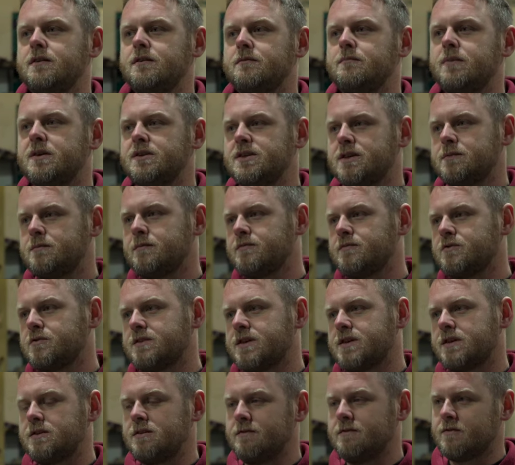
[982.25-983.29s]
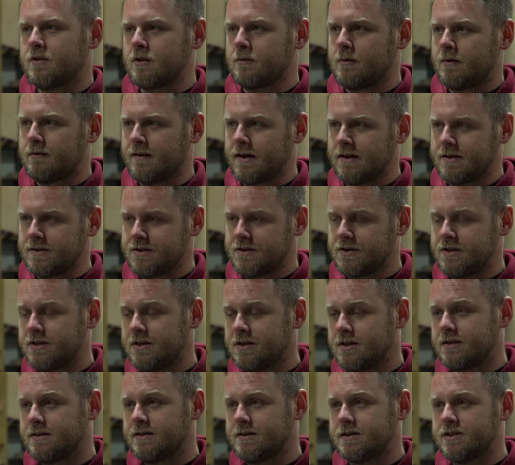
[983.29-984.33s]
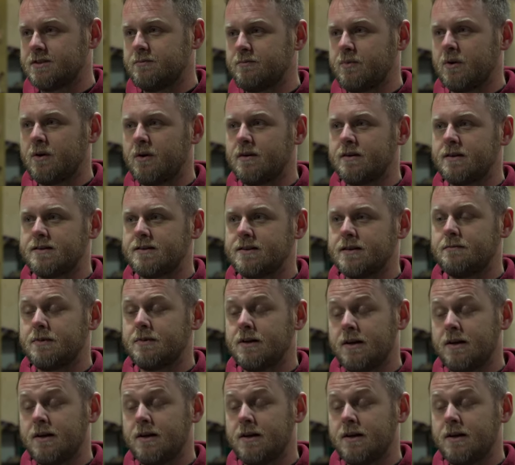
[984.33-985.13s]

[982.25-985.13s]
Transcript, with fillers: będziemy wrzucać, informować co się dzieje z naszym Polonezem.